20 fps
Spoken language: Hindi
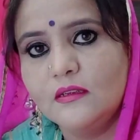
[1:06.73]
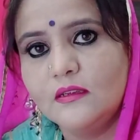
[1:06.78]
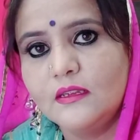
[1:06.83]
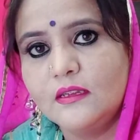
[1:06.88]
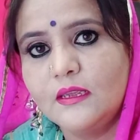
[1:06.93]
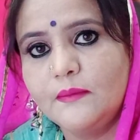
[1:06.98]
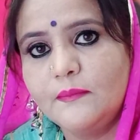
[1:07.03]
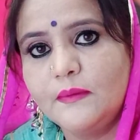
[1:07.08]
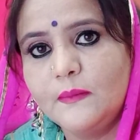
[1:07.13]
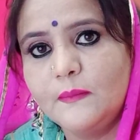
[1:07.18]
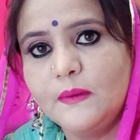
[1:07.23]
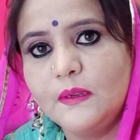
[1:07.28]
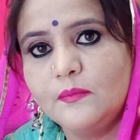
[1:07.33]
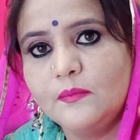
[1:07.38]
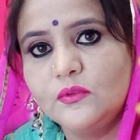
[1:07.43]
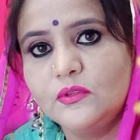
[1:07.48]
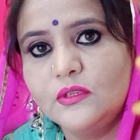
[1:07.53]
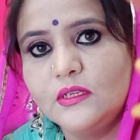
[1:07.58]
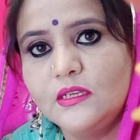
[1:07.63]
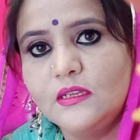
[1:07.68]
कैमरे में
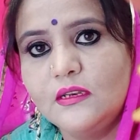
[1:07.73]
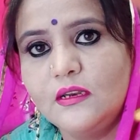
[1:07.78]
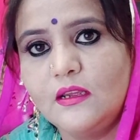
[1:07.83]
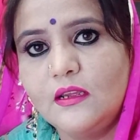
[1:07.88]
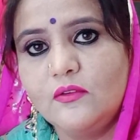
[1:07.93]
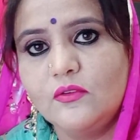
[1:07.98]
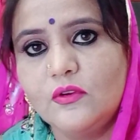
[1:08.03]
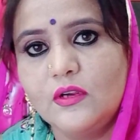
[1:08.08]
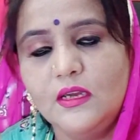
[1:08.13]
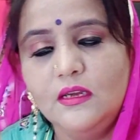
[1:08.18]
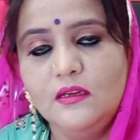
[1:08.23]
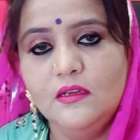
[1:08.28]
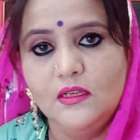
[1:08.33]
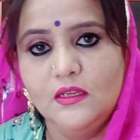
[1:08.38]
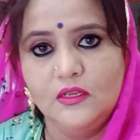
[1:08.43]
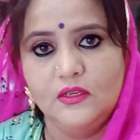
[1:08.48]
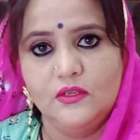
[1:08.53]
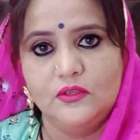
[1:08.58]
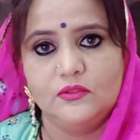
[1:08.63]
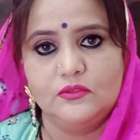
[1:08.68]
आपको दिख ही रहा होगा
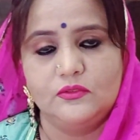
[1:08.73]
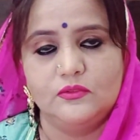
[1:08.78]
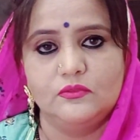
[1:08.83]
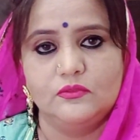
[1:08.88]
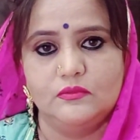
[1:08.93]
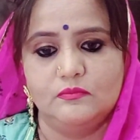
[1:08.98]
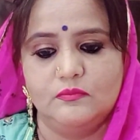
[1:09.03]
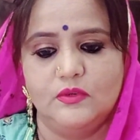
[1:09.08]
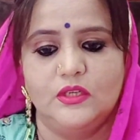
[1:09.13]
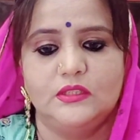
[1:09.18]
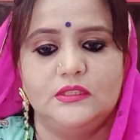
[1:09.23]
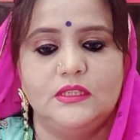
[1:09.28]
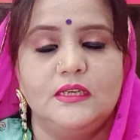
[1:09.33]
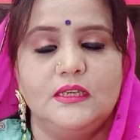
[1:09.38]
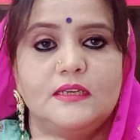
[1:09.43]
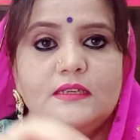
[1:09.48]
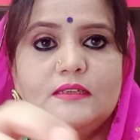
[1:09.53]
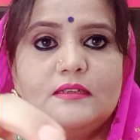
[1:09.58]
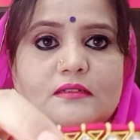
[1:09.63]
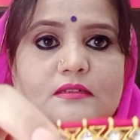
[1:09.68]
तो बहुत ही
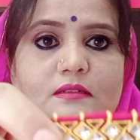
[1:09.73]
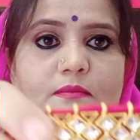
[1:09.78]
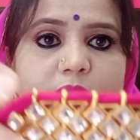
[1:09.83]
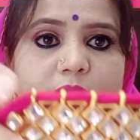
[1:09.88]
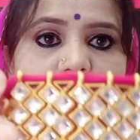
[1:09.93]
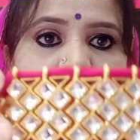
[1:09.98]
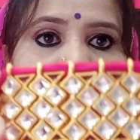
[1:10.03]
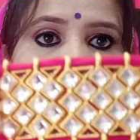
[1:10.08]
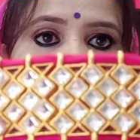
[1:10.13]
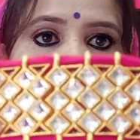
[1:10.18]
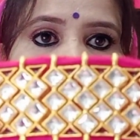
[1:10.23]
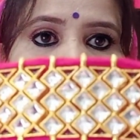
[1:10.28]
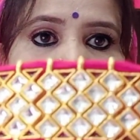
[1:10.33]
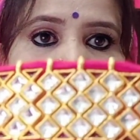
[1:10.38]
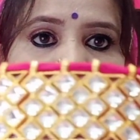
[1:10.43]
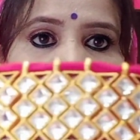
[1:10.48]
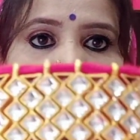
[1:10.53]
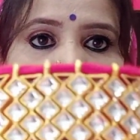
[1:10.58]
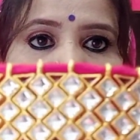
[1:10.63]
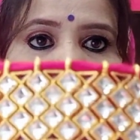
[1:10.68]
लेटेस्ट में ये ऐड हो
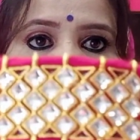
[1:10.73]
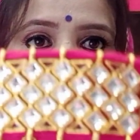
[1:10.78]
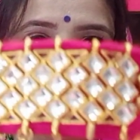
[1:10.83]
गई और